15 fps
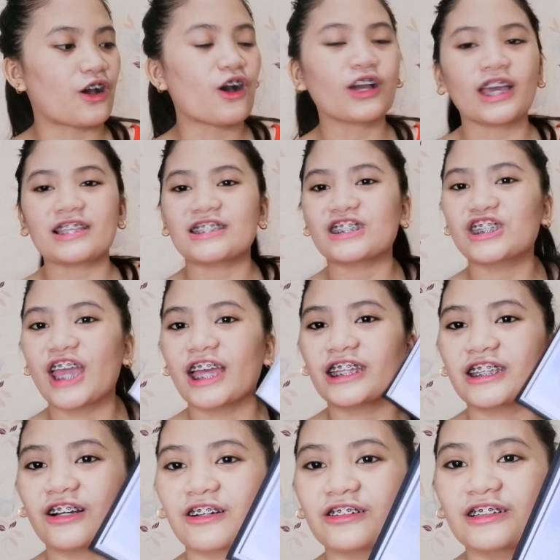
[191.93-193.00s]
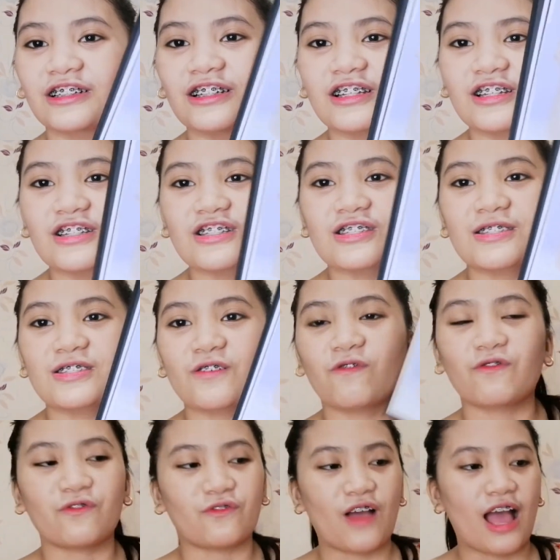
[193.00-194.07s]
Okay, si Jenny.
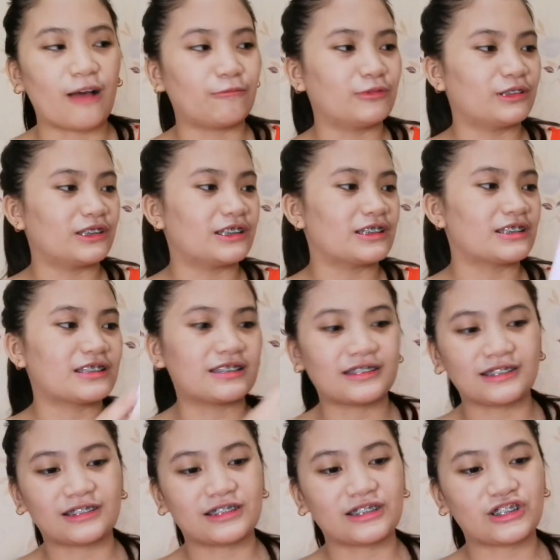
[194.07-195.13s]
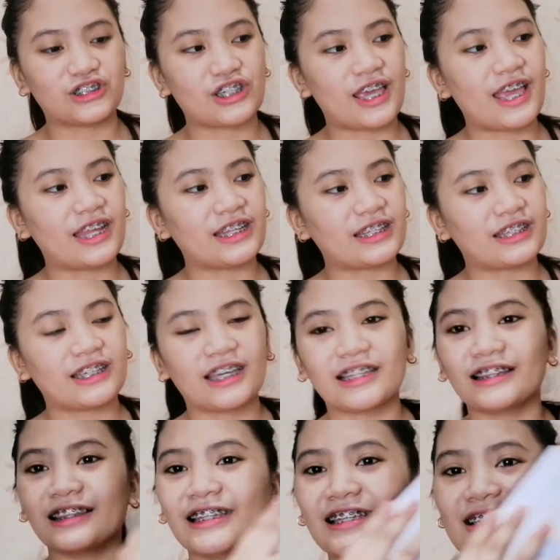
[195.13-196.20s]
So fabulous. Jenny
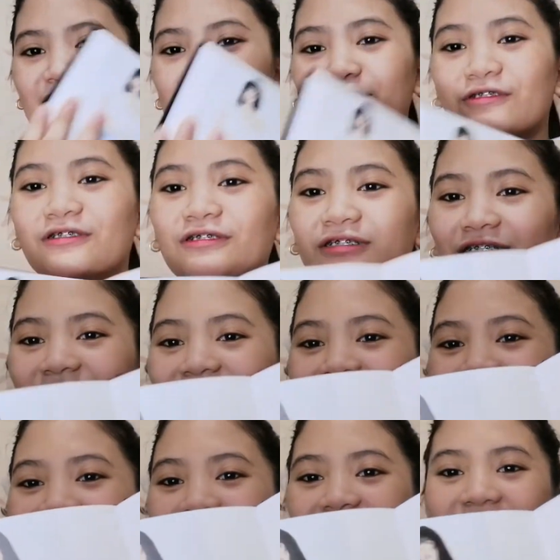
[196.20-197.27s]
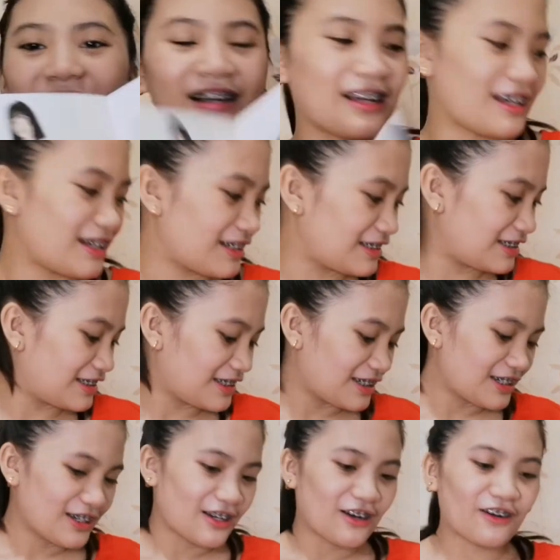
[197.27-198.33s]
and Lisa. Oh, ang nila.
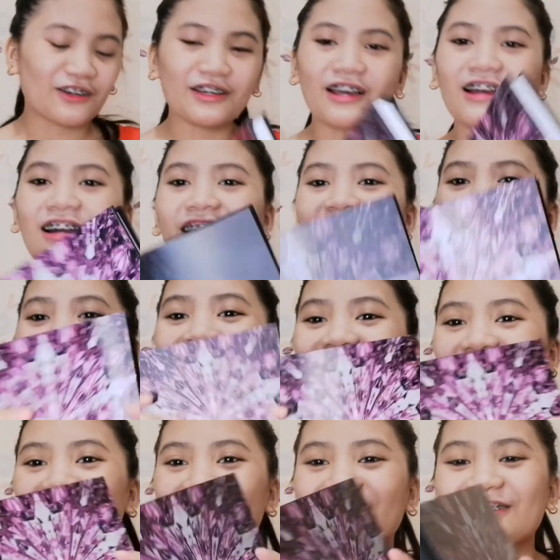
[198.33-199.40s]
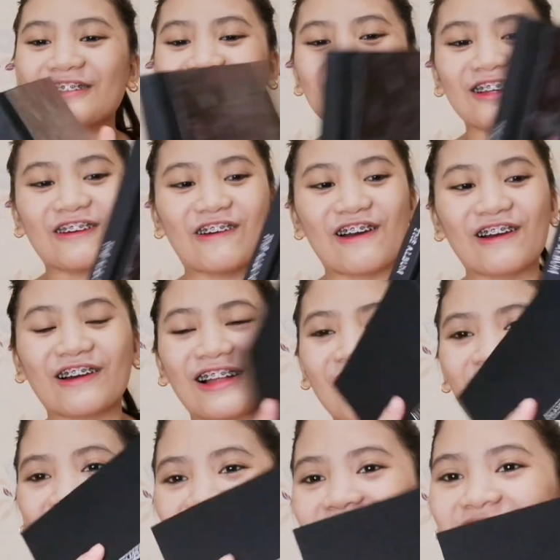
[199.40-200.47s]
Okay, ang ganda ng ano, di ko
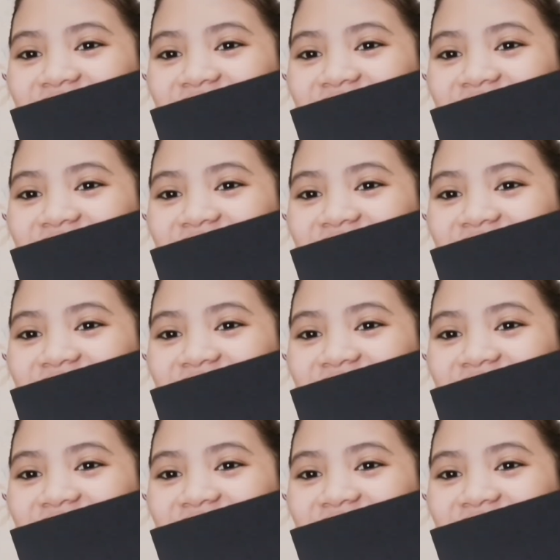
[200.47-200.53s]
akalain.